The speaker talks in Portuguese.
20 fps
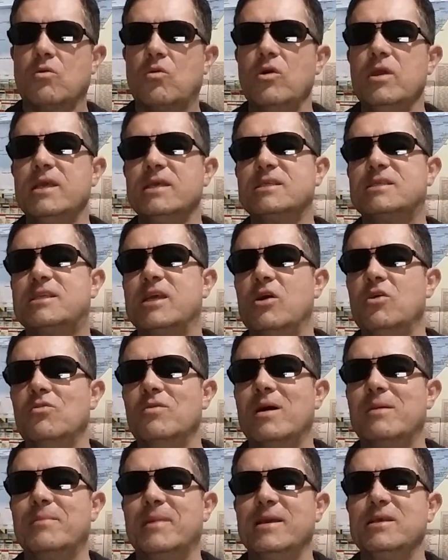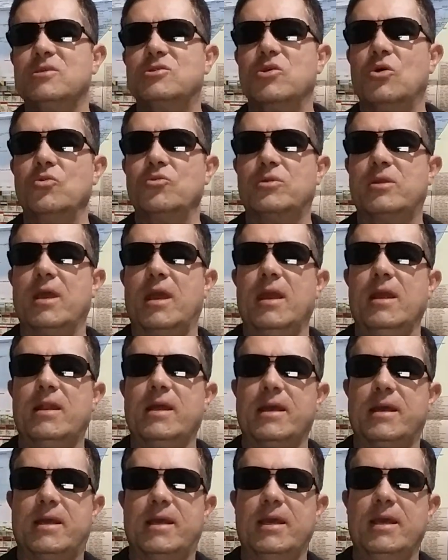Conheceu uma mãe
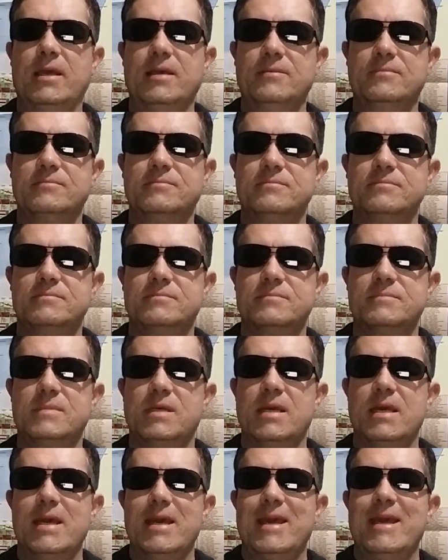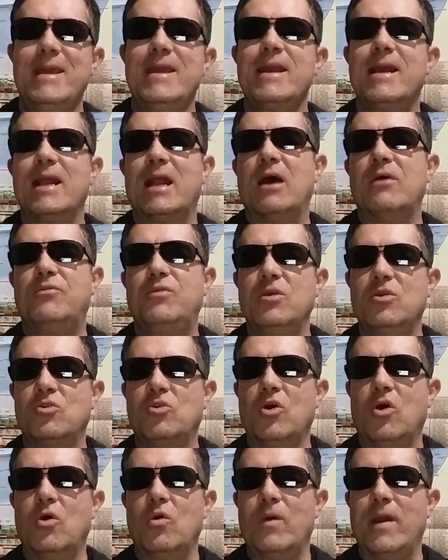solteira aqui,
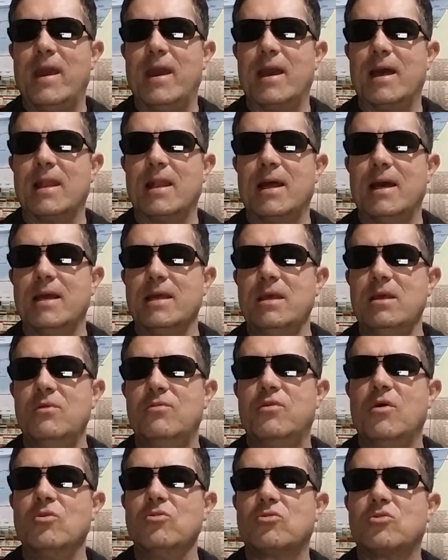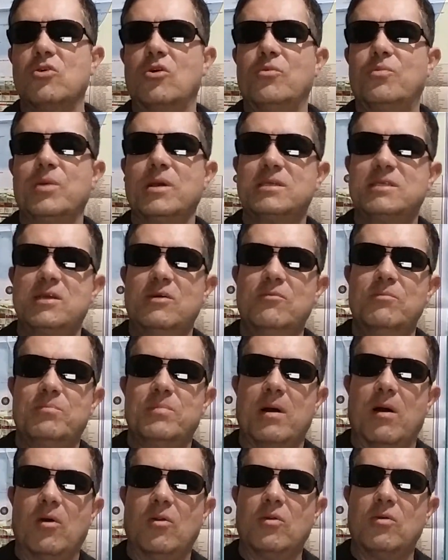engravidou ela e voltou para São
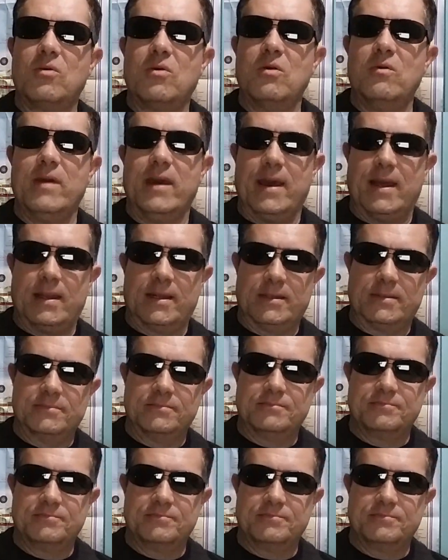Paulo com ela.